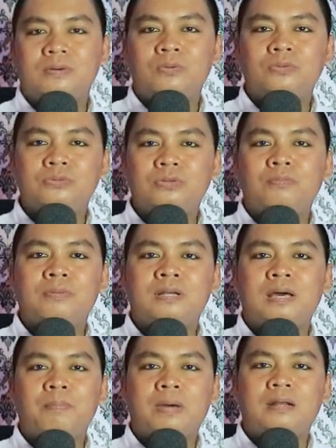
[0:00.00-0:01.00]
untuk
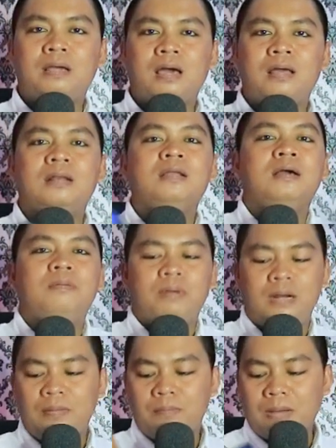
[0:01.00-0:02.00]
mendapatkan
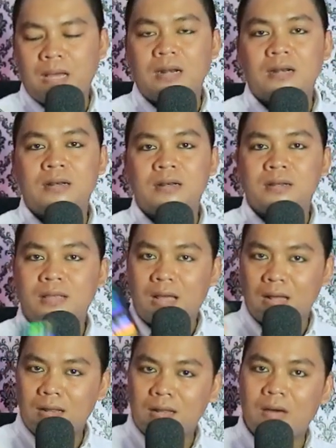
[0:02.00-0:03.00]
keberlimpahan.
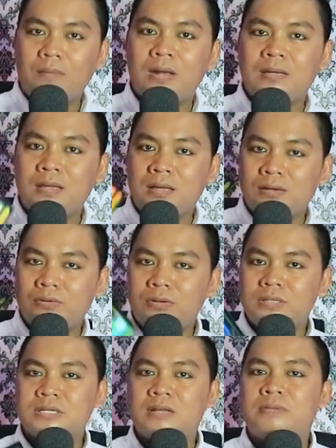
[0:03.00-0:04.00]
Ya, awalnya
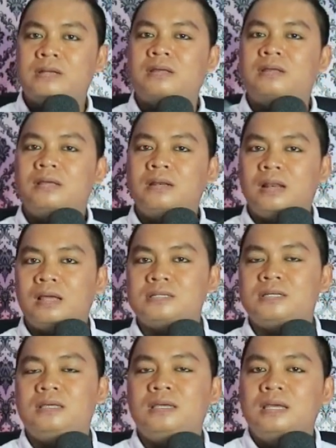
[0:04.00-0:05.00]
Doni Salmanan dan Indra
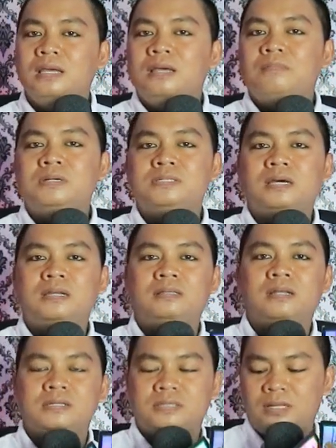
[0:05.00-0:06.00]
ini menjadi
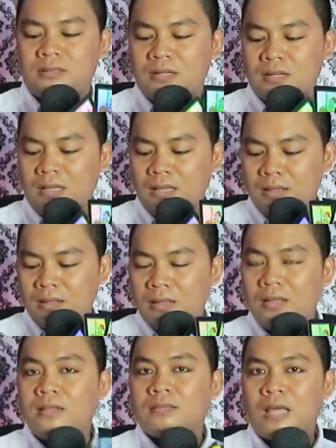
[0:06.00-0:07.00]
trendsetter ya.
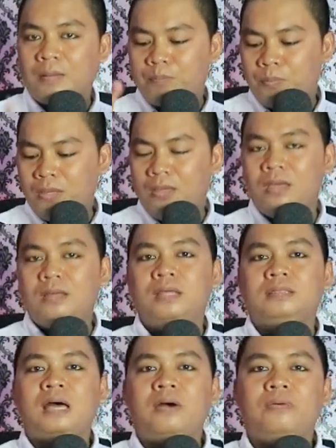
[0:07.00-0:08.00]
Tapi ya,
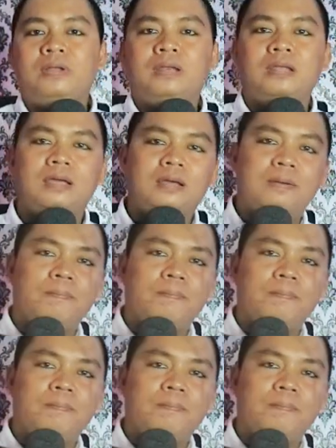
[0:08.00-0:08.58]
di tahun ini